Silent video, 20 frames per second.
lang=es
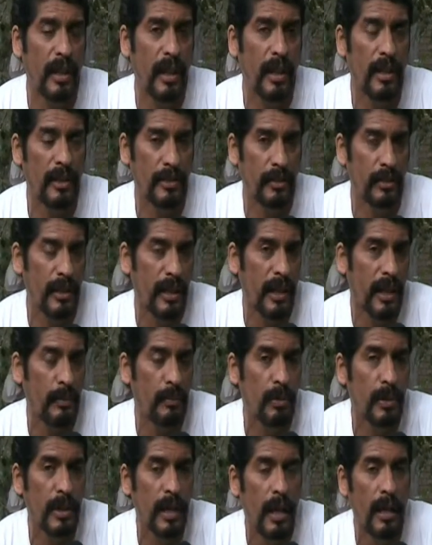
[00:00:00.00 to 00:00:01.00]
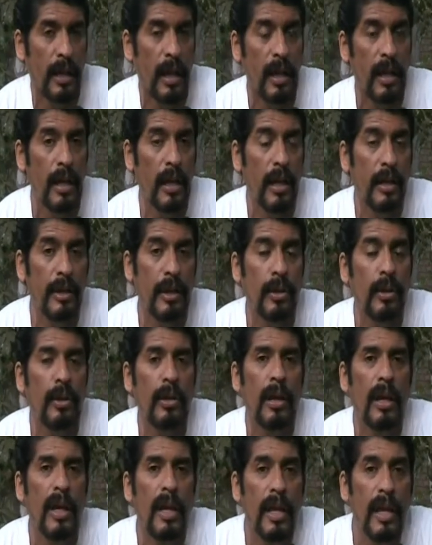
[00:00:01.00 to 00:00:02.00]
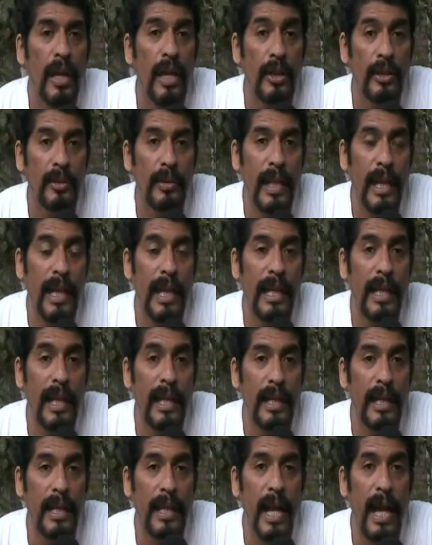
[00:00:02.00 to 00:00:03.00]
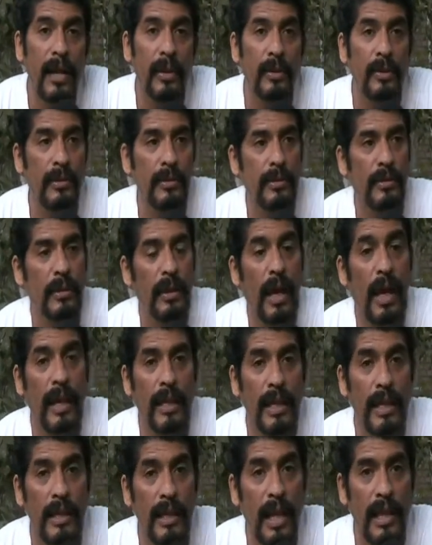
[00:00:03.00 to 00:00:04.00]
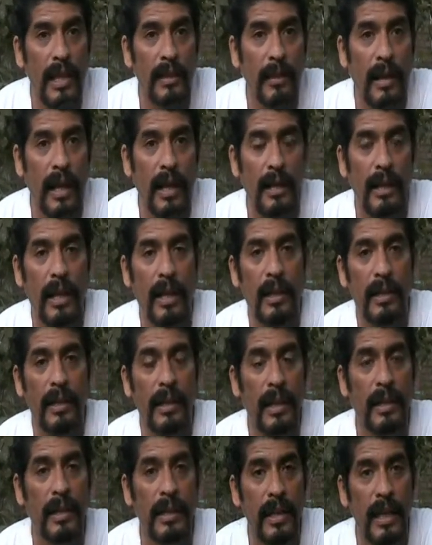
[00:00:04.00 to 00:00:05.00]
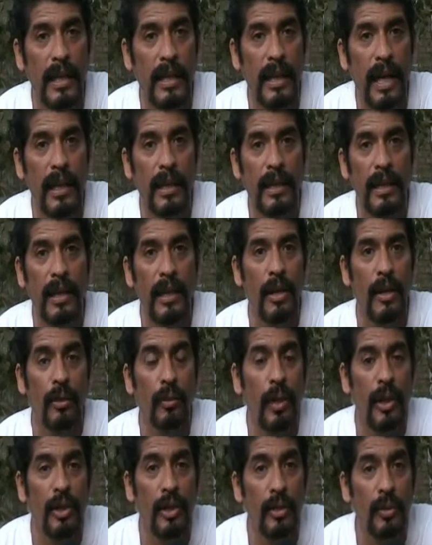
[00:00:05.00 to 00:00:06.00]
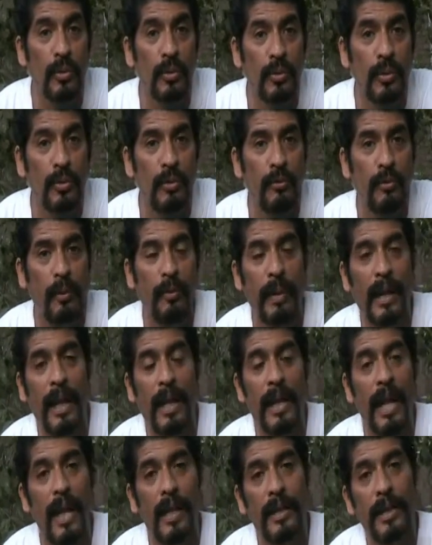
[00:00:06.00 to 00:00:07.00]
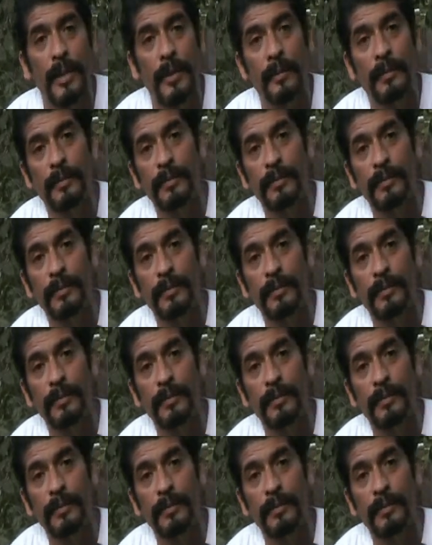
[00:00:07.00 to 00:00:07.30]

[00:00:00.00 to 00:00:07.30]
la, Segunda Guerra Mundial, él dijo, es una guerra de enanos, aquí nadie va a ganar, gane quien gane, no hay ningún triunfo para nadie.